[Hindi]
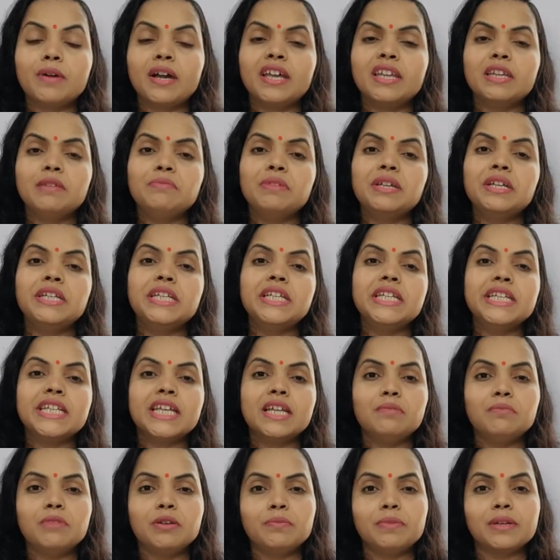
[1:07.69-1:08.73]
बारे में
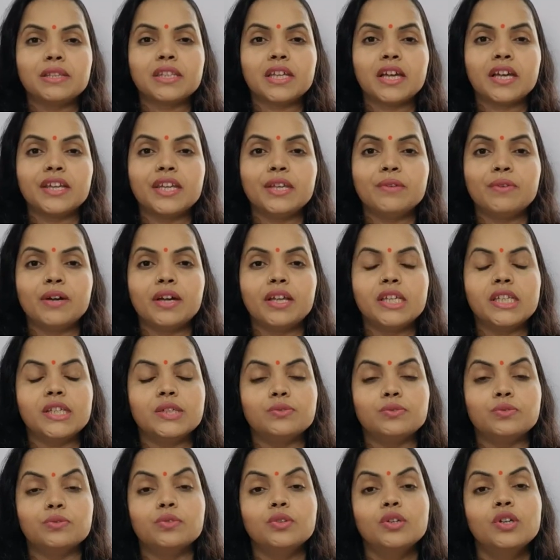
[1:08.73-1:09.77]
डिटेल में बताने वाली
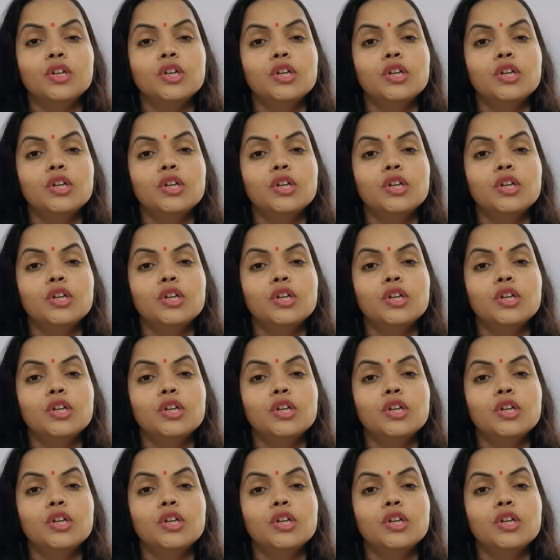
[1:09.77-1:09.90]
हूँ